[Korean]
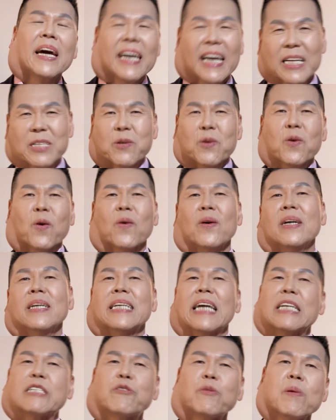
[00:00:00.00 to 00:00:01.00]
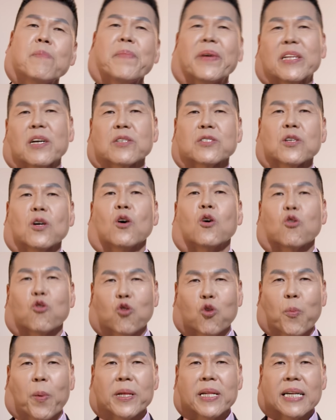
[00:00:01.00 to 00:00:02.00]
이토록 예수를 믿어서
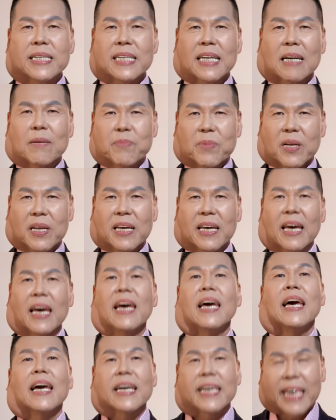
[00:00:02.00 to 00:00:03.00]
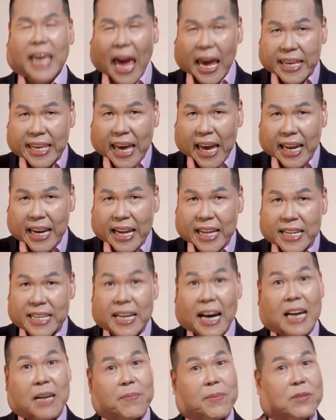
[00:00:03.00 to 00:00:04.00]
구별된 사람들이 개개인이든
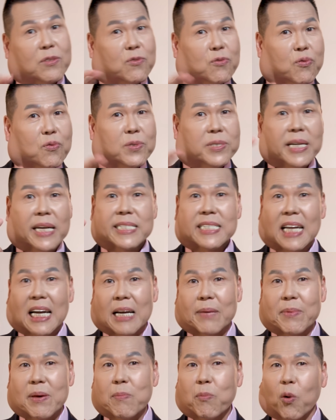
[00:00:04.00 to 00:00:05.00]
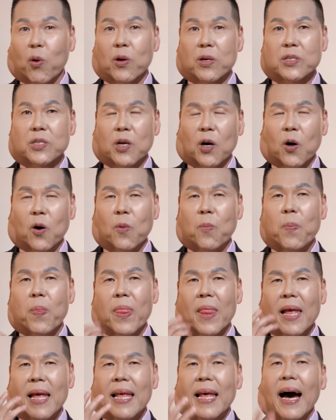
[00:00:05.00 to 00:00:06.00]
아니면 두세 사람이 모여서
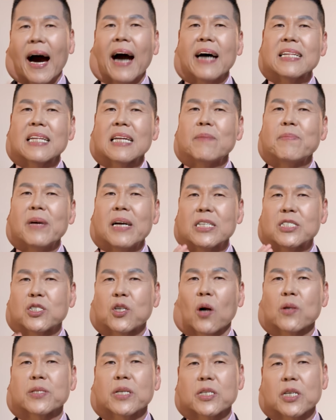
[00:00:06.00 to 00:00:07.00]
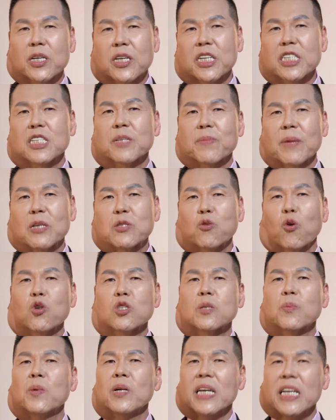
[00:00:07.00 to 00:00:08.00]
하나님의 절대적 크심과
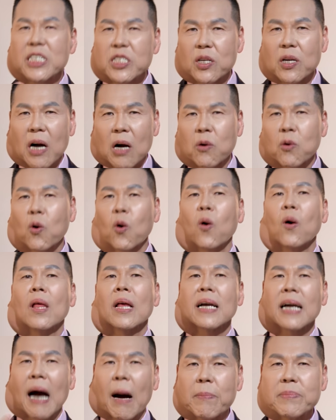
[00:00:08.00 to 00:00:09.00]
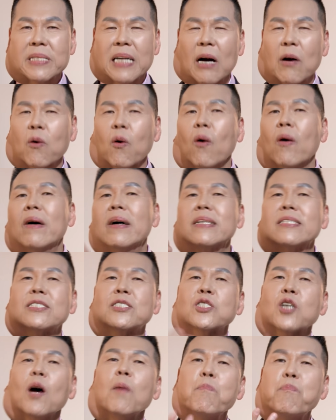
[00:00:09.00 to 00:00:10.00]
조심을 인정하고 감사하고
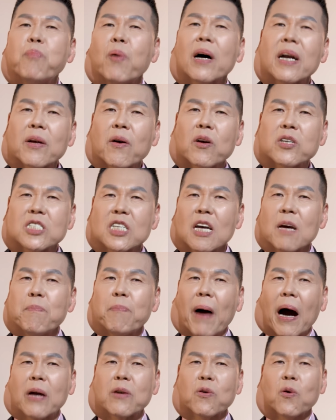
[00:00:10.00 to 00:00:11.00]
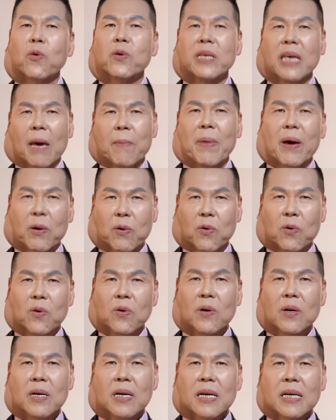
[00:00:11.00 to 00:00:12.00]
선포하는 것이 바로
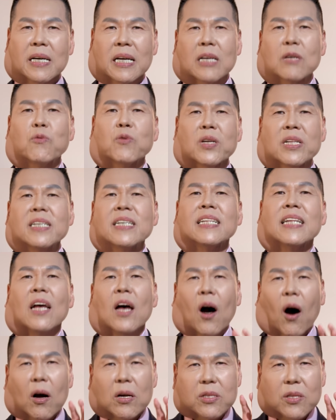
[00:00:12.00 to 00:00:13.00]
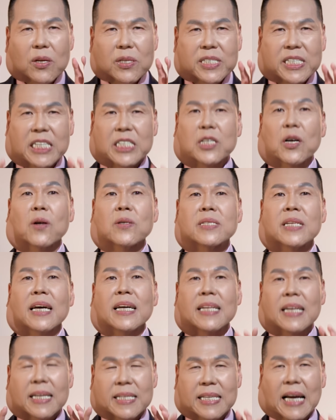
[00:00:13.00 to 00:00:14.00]
예배고 그리고 우리는 어떤 지정된